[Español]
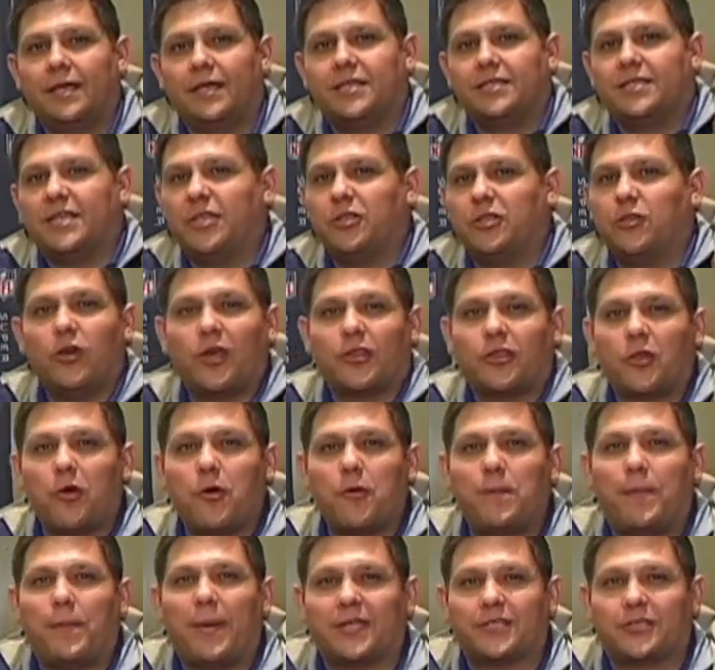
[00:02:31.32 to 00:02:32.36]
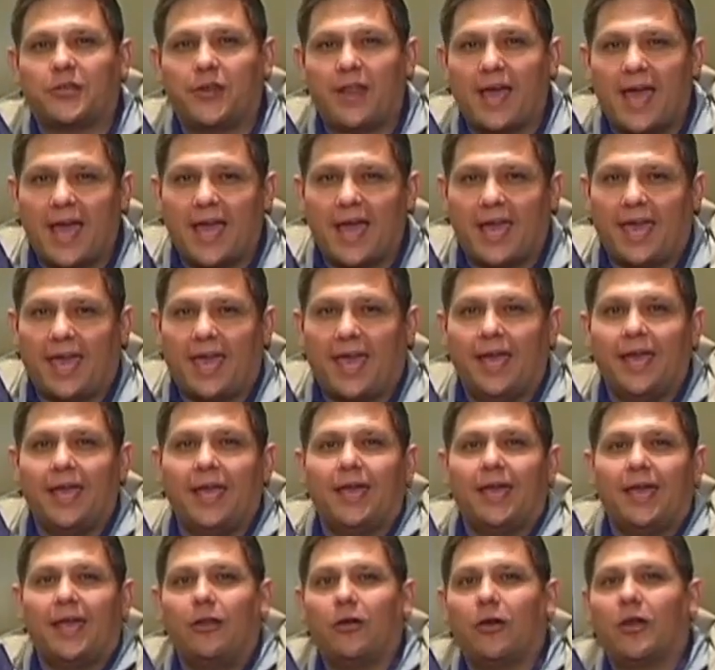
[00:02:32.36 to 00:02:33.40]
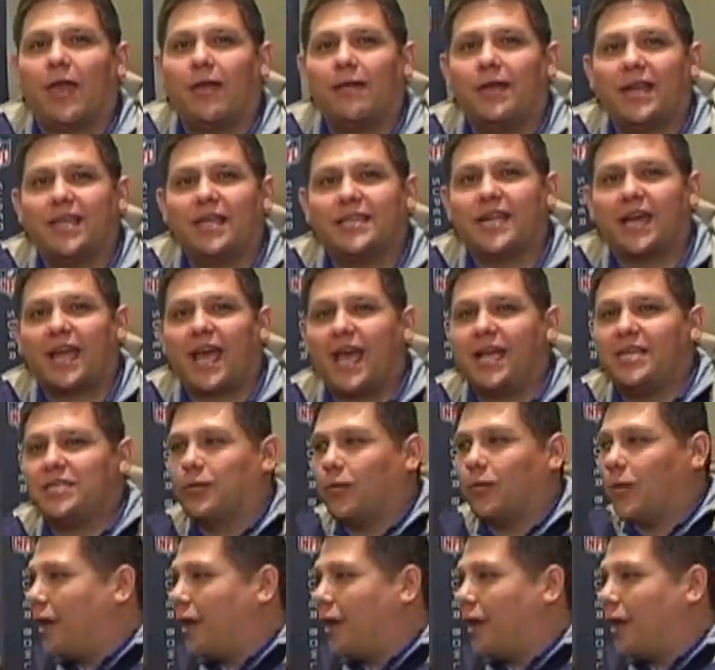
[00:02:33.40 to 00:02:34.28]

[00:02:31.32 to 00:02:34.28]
Sin duda todo un personaje, lo que viene a ser Heinz